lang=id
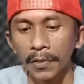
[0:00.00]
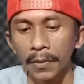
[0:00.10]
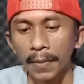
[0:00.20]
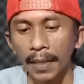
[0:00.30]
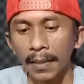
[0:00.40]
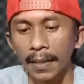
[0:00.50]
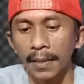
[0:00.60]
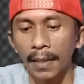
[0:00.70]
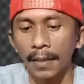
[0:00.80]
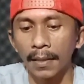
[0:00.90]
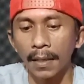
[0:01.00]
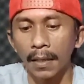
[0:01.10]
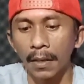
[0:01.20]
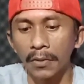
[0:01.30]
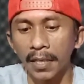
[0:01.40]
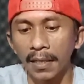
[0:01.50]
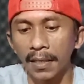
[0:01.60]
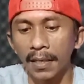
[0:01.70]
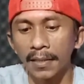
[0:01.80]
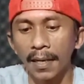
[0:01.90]
coba kita lihat kalau saya
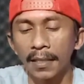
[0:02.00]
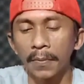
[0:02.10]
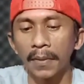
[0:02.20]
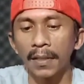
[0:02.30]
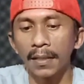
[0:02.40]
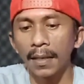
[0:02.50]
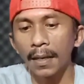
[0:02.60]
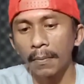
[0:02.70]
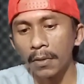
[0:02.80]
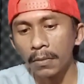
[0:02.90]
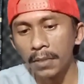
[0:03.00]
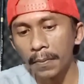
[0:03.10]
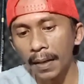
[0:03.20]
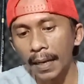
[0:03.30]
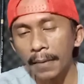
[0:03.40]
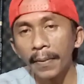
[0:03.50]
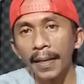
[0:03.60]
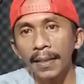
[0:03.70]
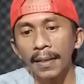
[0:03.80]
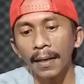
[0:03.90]
tidak salah sepertinya belum dibekali
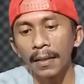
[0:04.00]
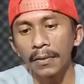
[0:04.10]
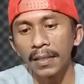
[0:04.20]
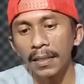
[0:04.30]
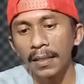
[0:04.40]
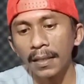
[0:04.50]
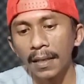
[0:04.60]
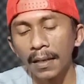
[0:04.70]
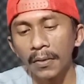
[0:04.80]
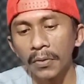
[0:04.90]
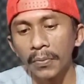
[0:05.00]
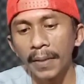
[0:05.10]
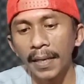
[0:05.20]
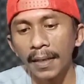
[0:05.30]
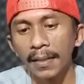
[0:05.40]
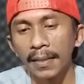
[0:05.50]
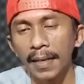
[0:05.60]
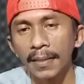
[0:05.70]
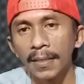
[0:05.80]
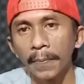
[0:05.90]
bearing ya kalau di uh, eh, Kuruma yang
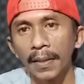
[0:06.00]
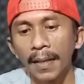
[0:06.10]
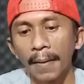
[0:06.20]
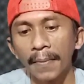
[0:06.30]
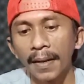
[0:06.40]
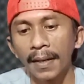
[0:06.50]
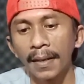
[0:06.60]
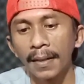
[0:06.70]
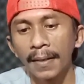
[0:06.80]
generasi pertama.